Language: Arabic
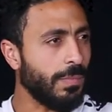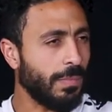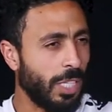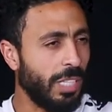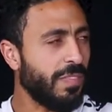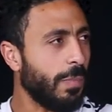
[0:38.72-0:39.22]

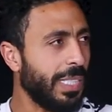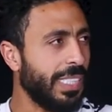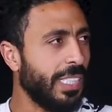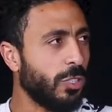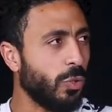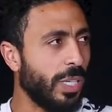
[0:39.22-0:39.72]
ضعيفه
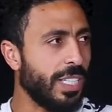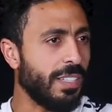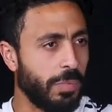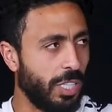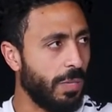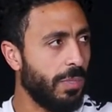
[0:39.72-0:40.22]
ماديا شويه
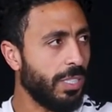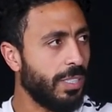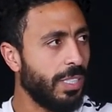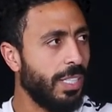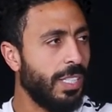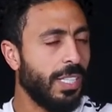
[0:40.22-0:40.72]

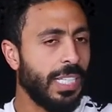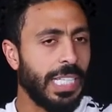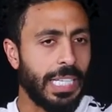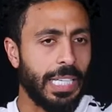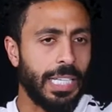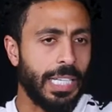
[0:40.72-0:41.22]
بتهبط
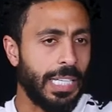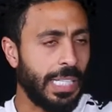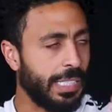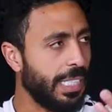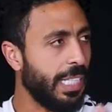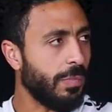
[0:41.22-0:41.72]

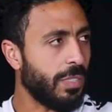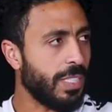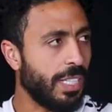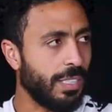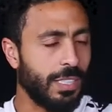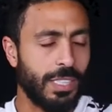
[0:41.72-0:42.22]
الانديه اللي
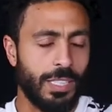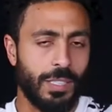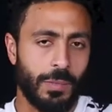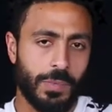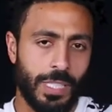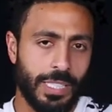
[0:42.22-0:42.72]
بتصعد
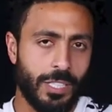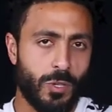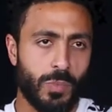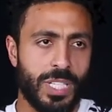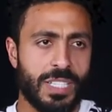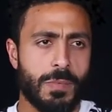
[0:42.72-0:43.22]
آه، للدوري
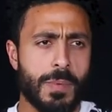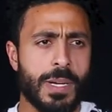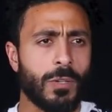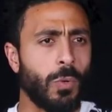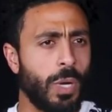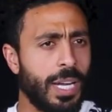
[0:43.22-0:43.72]
الممتاز
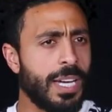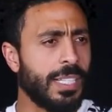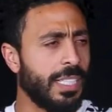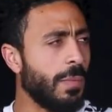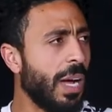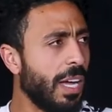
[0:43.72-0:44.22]
بيبقى كلها
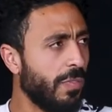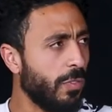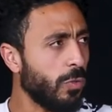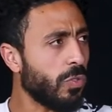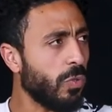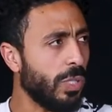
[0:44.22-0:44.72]
انديه معاها
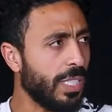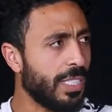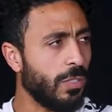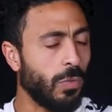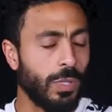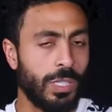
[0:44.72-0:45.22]
فلوس
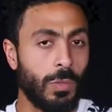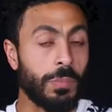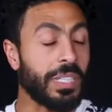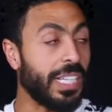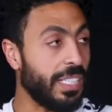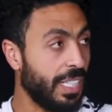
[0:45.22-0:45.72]
كويسه
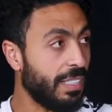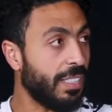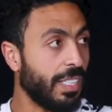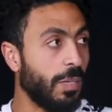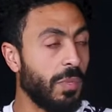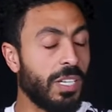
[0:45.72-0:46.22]
وامكانيات
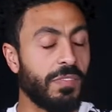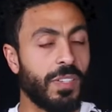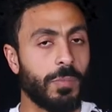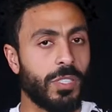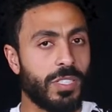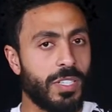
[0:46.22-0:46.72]
كبيره
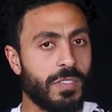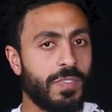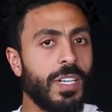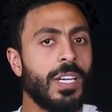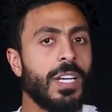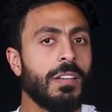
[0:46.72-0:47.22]
فبتصرف
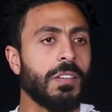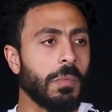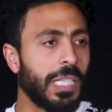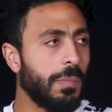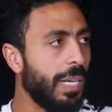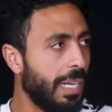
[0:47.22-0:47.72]

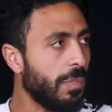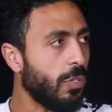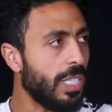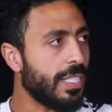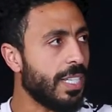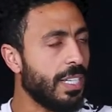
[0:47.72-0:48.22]
فبتجيب لعيبه
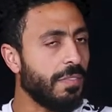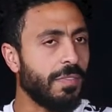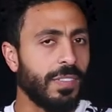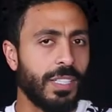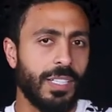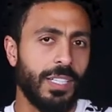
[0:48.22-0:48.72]
كويسه
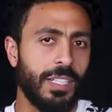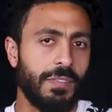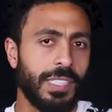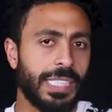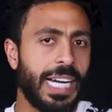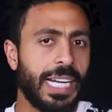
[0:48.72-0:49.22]

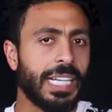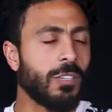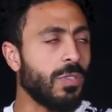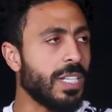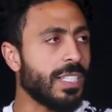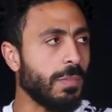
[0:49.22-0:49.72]
فده حاجه
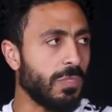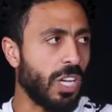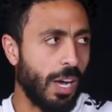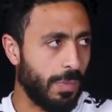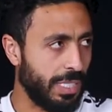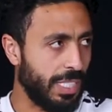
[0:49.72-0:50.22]
كويسه
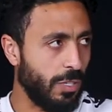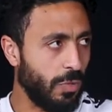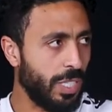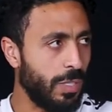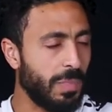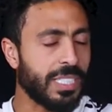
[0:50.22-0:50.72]
مصعبه
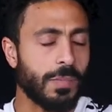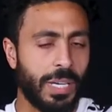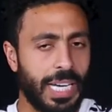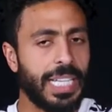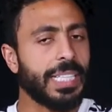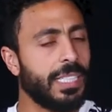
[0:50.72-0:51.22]
الدوري بس
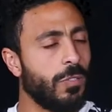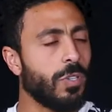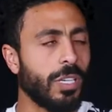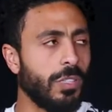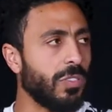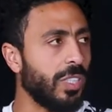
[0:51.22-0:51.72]
مخليه الدوري
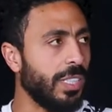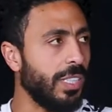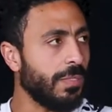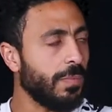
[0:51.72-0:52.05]
قوي جدا